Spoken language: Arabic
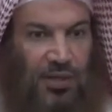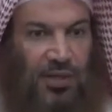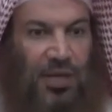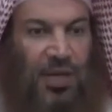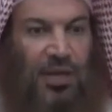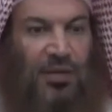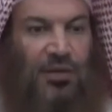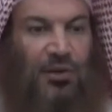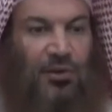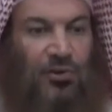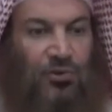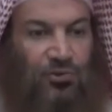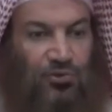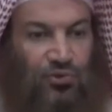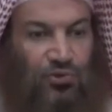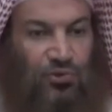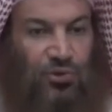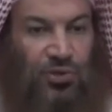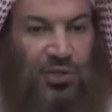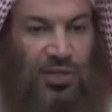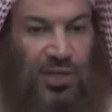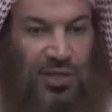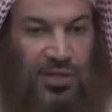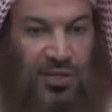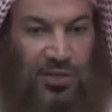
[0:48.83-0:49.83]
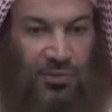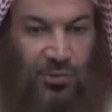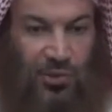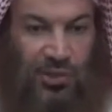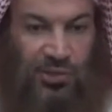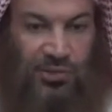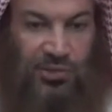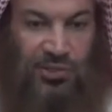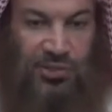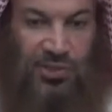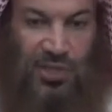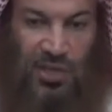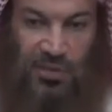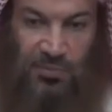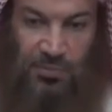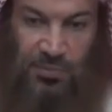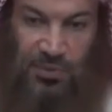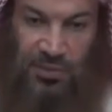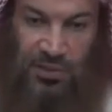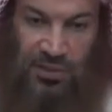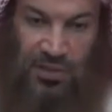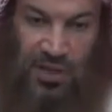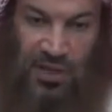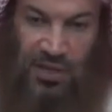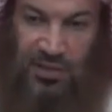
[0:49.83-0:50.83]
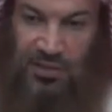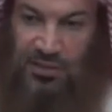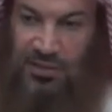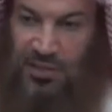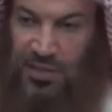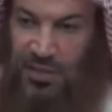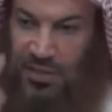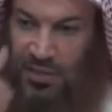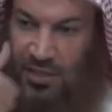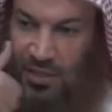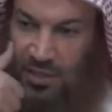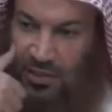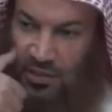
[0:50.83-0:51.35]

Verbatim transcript: يعني اللجوء إليه والاعتصام به حتى